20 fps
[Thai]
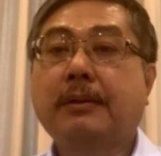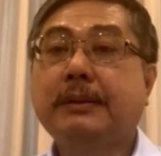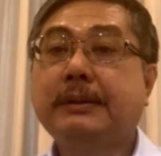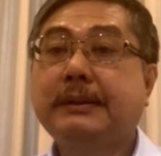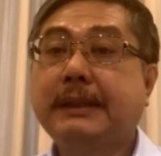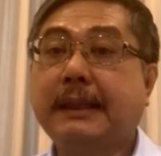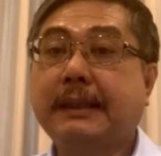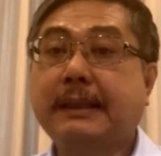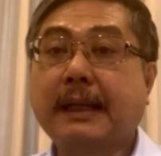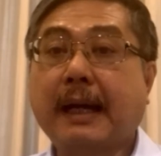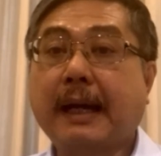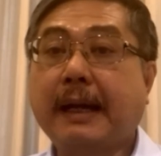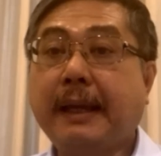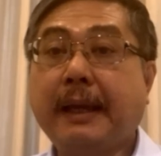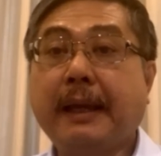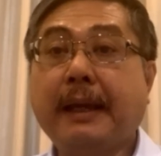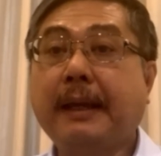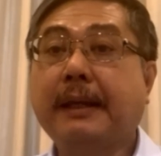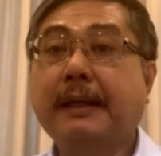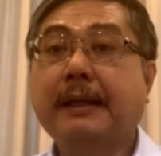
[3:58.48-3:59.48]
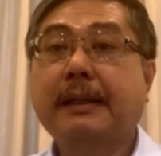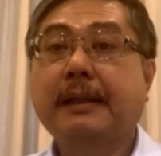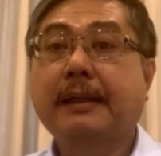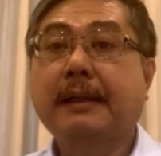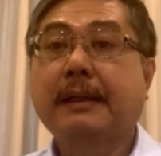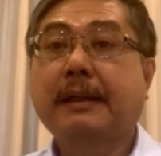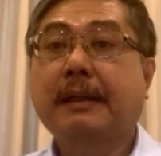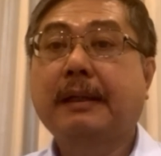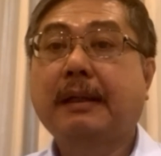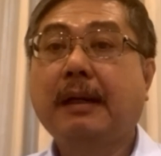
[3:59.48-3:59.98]
คุณเศรษฐาเอง
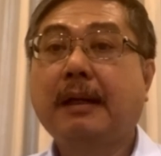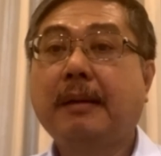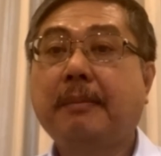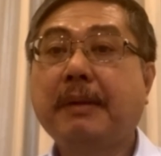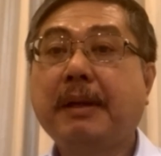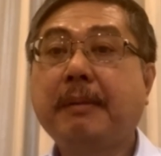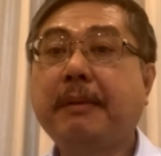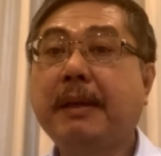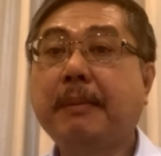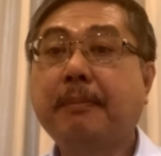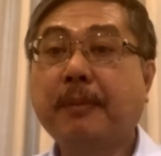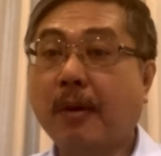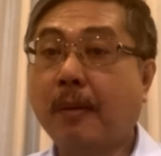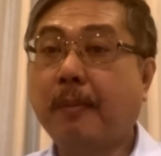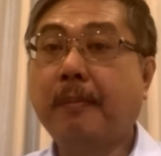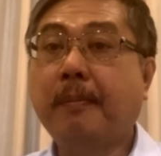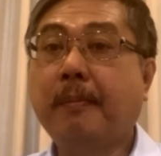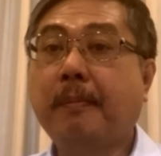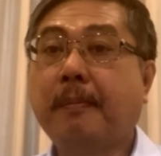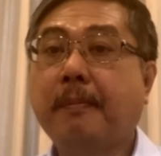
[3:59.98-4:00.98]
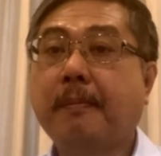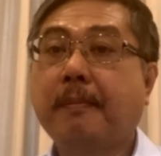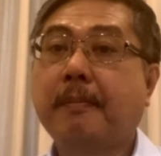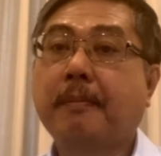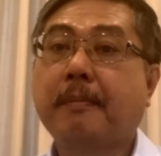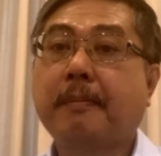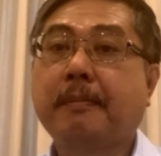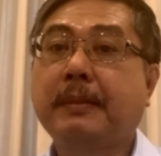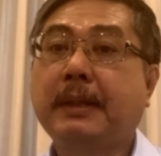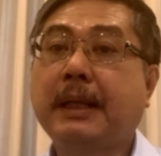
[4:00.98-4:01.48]
ก็ไม่มีปม
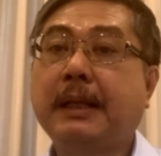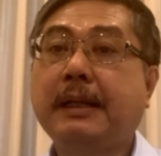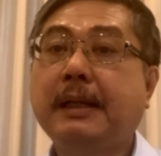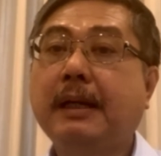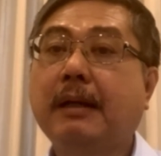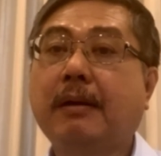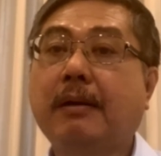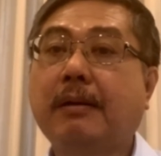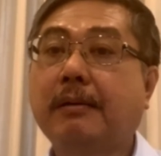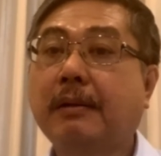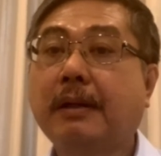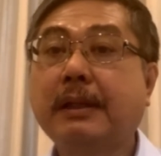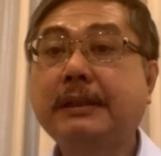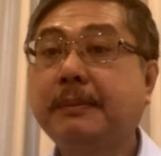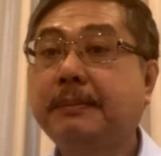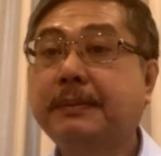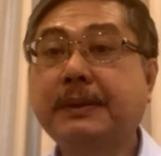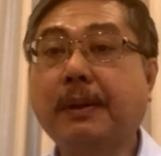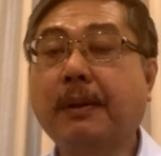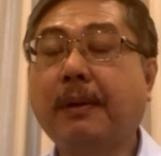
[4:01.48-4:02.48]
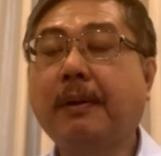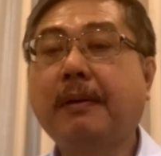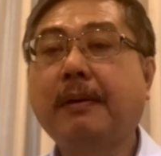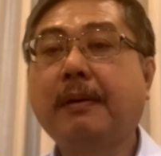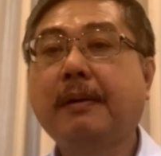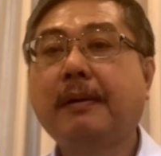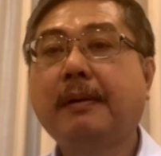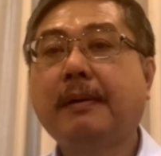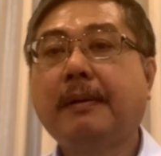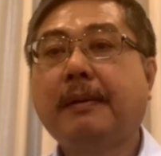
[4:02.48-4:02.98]
ในเรื่องของหนึ่งร้อยสิบสอง
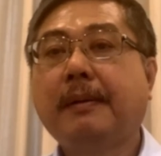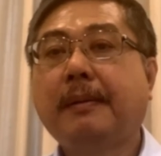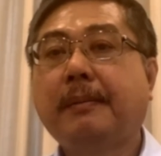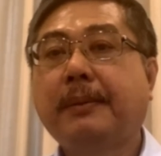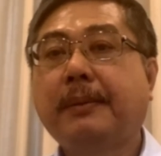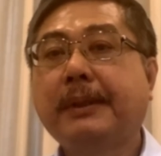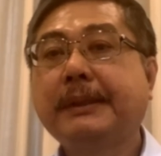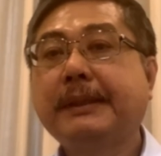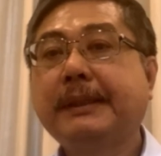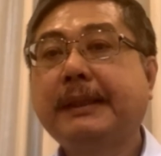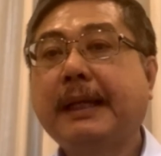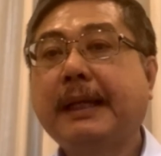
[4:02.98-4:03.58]
เพราะ